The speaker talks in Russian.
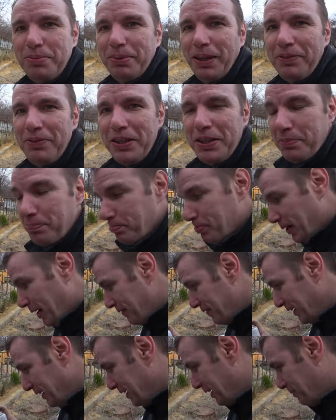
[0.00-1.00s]
ловить
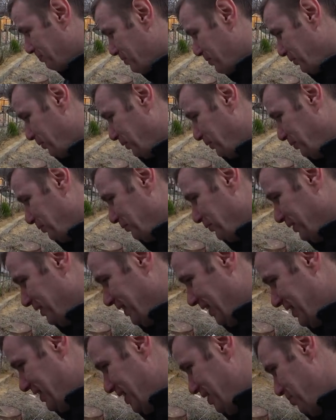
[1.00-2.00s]
правильных пчел, ну,
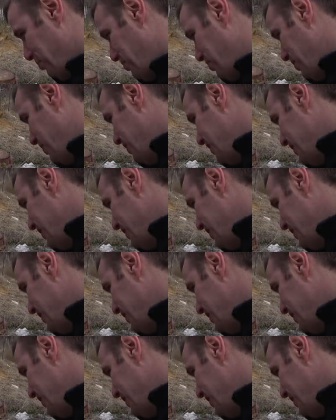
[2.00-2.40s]
надеюсь.